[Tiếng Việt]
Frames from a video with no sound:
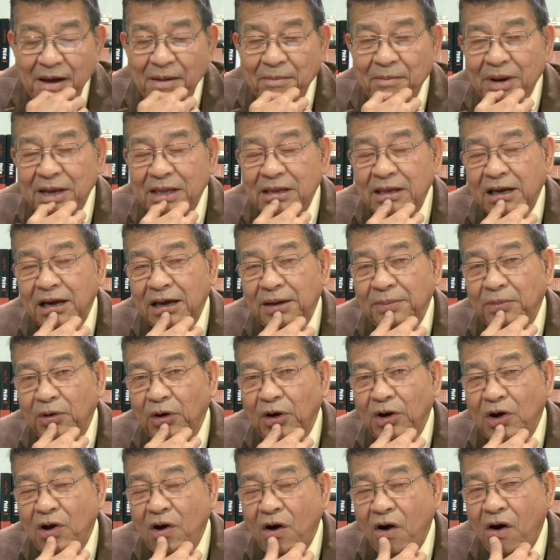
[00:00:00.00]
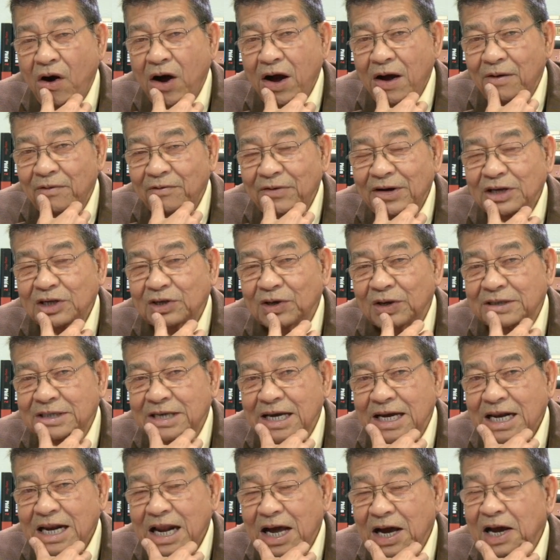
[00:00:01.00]
Mà thời buổi đó vai trò
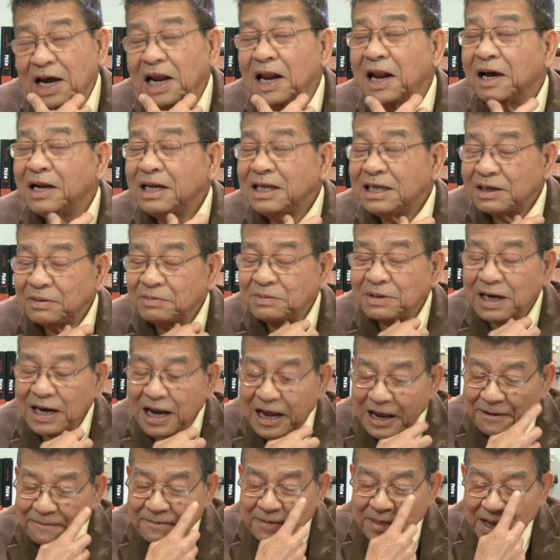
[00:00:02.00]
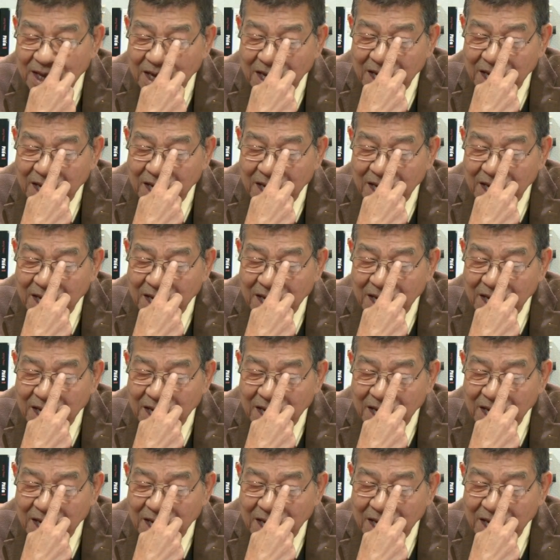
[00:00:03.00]
chính là người lớn trong gia đình.